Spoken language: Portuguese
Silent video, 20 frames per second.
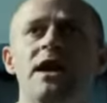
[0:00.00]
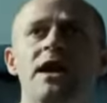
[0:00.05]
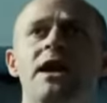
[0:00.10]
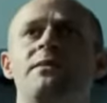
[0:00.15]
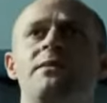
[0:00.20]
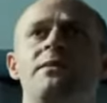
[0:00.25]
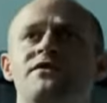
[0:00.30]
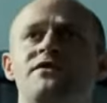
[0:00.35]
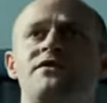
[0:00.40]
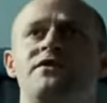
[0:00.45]
A
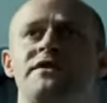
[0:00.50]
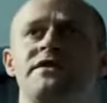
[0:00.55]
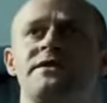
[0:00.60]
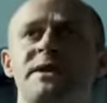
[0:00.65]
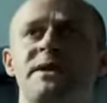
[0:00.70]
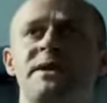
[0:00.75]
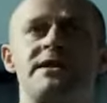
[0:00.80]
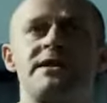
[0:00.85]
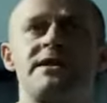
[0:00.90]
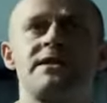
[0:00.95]
gente
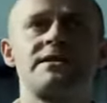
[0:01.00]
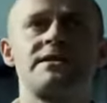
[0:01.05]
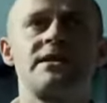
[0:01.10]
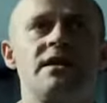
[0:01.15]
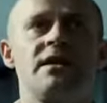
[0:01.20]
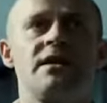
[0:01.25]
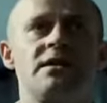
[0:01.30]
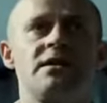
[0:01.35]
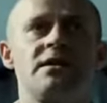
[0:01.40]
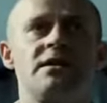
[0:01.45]
achou que era
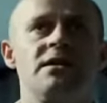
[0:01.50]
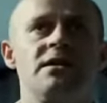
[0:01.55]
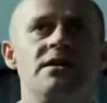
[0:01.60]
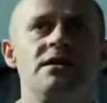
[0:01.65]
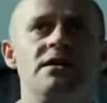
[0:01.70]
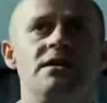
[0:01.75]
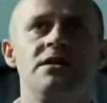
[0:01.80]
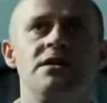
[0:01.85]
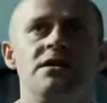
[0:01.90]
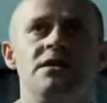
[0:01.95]

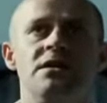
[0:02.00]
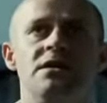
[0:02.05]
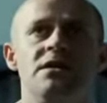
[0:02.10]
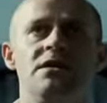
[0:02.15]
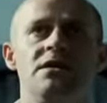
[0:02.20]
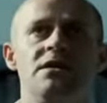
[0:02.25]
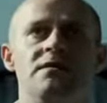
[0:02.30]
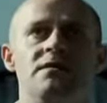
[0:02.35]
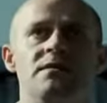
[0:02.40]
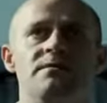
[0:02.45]
especial.
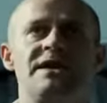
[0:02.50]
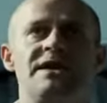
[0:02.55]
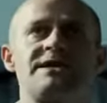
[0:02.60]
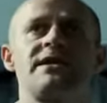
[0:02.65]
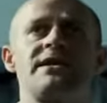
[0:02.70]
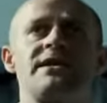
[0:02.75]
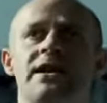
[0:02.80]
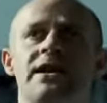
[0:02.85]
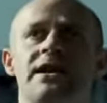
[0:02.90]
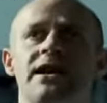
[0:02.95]

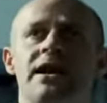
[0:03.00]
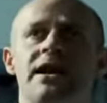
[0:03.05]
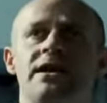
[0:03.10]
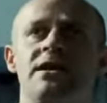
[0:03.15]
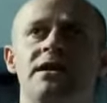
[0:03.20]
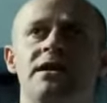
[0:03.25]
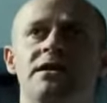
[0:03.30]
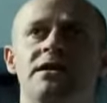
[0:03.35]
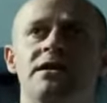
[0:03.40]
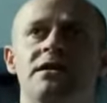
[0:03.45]
Melhor que
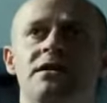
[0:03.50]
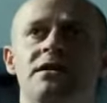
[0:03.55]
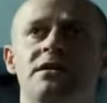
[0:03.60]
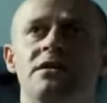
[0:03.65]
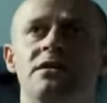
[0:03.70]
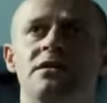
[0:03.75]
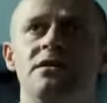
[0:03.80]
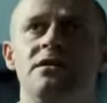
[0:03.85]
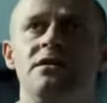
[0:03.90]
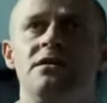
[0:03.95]
os
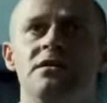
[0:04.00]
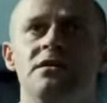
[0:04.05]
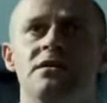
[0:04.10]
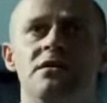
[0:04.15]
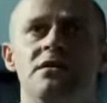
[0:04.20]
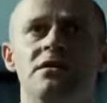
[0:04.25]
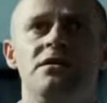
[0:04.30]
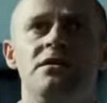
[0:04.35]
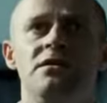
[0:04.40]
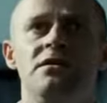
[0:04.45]
outros.
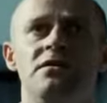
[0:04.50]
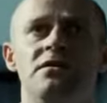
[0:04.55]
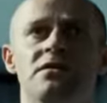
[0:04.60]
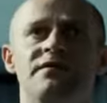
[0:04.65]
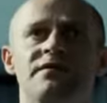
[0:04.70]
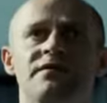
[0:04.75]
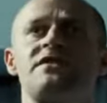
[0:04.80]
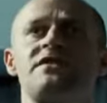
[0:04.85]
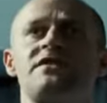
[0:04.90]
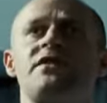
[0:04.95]

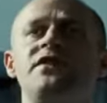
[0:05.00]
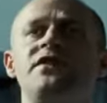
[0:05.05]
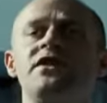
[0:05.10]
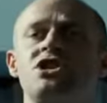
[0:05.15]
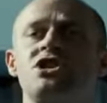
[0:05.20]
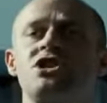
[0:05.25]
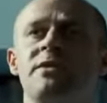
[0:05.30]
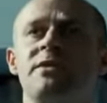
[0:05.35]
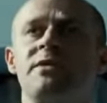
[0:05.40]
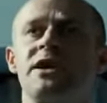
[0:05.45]
E o
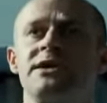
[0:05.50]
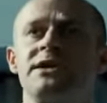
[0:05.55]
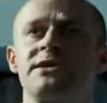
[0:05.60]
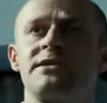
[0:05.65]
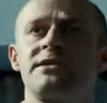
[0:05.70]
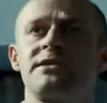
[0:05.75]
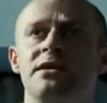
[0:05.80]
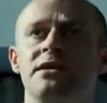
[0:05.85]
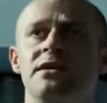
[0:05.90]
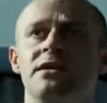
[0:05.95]
pior de tudo
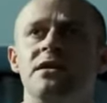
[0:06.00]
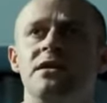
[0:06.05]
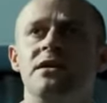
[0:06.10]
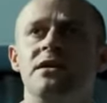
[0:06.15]
isso